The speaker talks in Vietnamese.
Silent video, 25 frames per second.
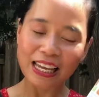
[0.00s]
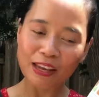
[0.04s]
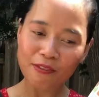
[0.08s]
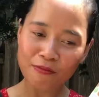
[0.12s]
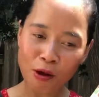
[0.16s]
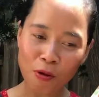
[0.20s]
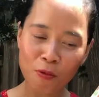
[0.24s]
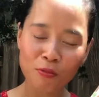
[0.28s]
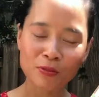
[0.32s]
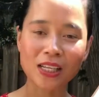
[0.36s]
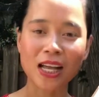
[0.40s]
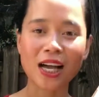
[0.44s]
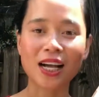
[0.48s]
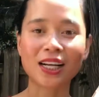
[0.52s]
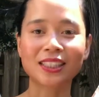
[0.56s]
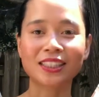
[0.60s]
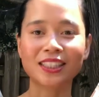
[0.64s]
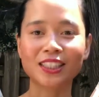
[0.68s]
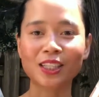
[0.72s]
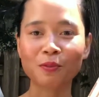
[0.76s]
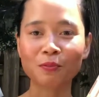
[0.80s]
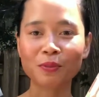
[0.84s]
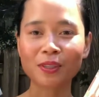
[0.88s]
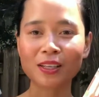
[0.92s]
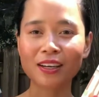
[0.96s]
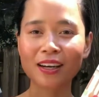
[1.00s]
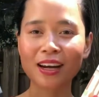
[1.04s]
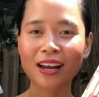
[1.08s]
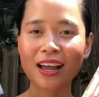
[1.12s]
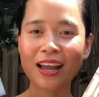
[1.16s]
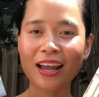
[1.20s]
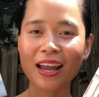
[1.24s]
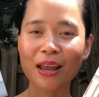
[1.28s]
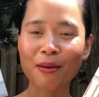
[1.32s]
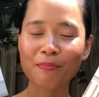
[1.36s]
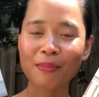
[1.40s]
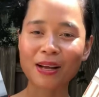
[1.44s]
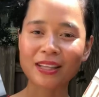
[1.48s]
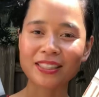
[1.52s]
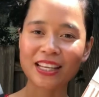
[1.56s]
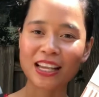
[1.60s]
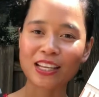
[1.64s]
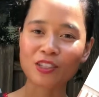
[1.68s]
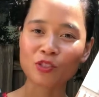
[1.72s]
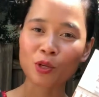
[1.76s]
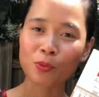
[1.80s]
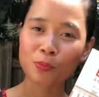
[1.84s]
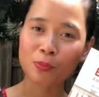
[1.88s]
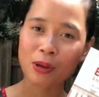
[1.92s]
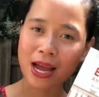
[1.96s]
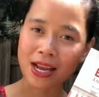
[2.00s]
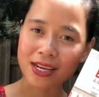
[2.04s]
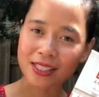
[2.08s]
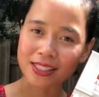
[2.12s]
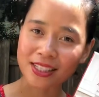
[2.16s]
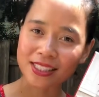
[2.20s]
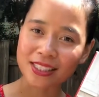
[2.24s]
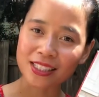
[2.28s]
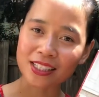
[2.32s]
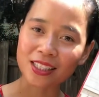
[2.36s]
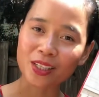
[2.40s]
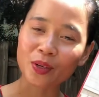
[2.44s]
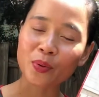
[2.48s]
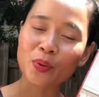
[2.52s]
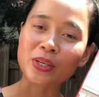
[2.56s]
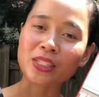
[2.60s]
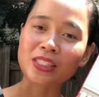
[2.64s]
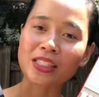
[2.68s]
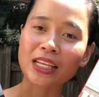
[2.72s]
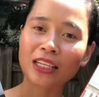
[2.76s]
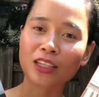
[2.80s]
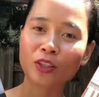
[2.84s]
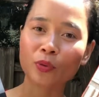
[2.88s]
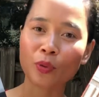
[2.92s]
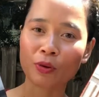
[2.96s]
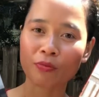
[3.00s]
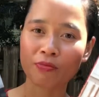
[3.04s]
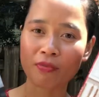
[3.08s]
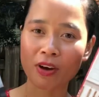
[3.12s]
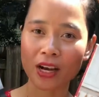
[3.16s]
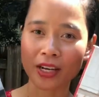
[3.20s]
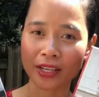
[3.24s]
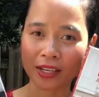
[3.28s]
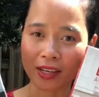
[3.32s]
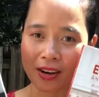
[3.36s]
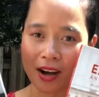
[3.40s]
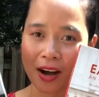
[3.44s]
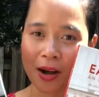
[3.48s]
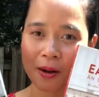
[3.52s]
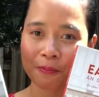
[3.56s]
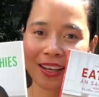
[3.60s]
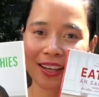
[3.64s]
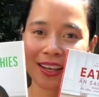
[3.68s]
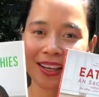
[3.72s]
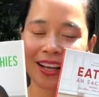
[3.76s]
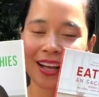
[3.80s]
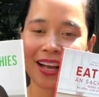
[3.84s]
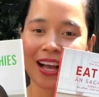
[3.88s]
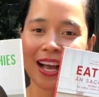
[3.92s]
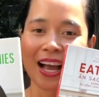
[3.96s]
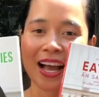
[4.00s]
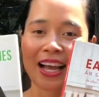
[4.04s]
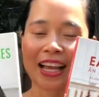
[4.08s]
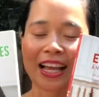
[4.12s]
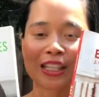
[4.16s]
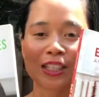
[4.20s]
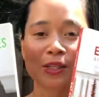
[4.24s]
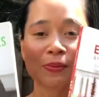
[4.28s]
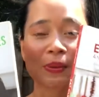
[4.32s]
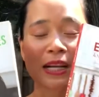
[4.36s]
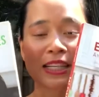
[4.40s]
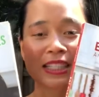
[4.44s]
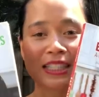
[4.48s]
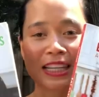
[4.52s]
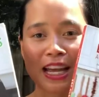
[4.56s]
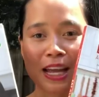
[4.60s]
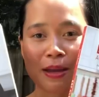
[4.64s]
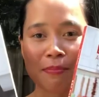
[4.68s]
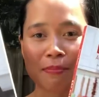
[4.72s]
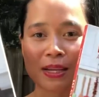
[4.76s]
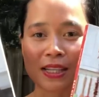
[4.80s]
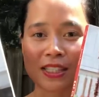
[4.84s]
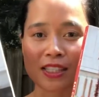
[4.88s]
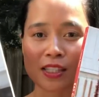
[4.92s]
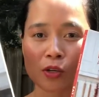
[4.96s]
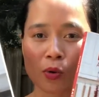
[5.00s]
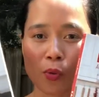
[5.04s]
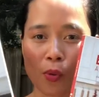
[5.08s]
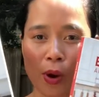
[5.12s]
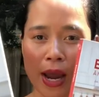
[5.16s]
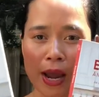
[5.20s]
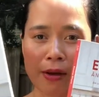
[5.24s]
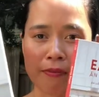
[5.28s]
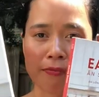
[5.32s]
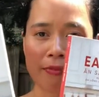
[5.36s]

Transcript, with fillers: hy vọng rằng trong tương lai Emma sẽ xuất bản ra những quyển sách tuyệt vời nữa để chúc anh chị em mình sức khỏe